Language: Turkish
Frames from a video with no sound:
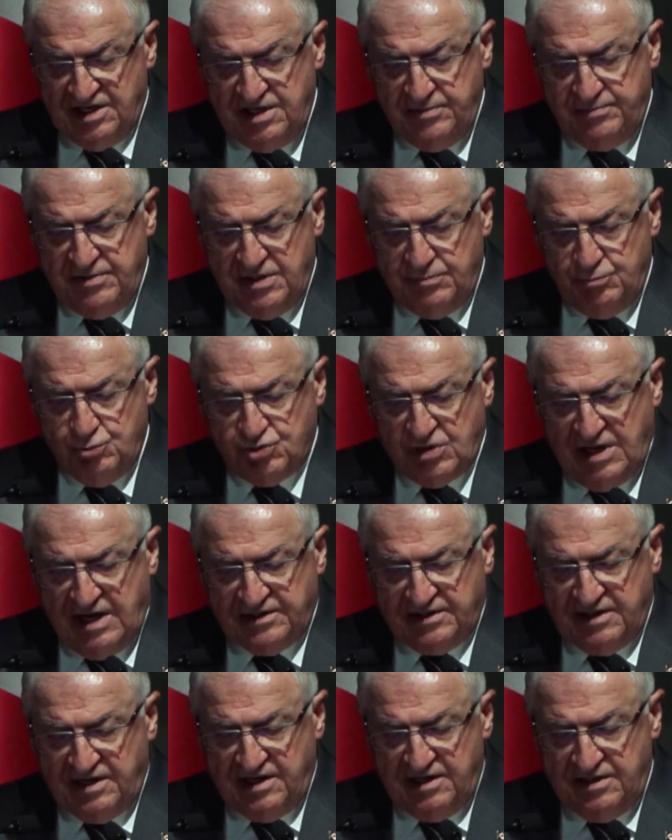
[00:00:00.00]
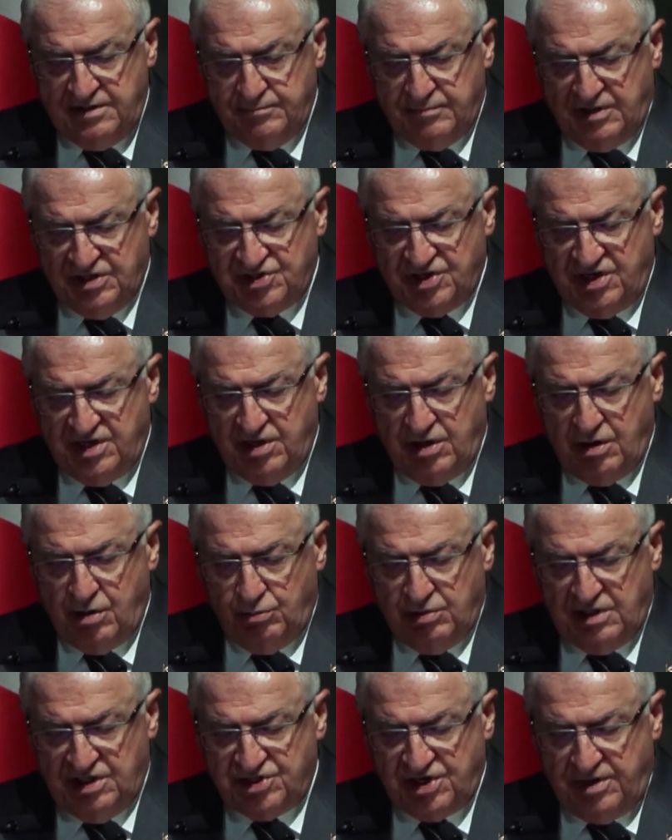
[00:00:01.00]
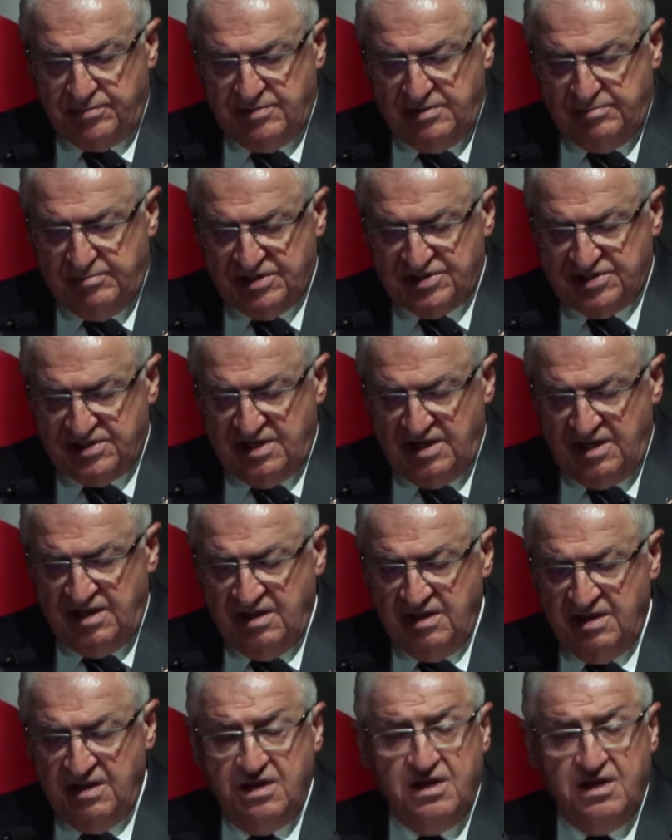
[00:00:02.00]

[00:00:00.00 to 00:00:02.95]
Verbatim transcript: yeni bir müzakerenin başarıya ulaşabilmesi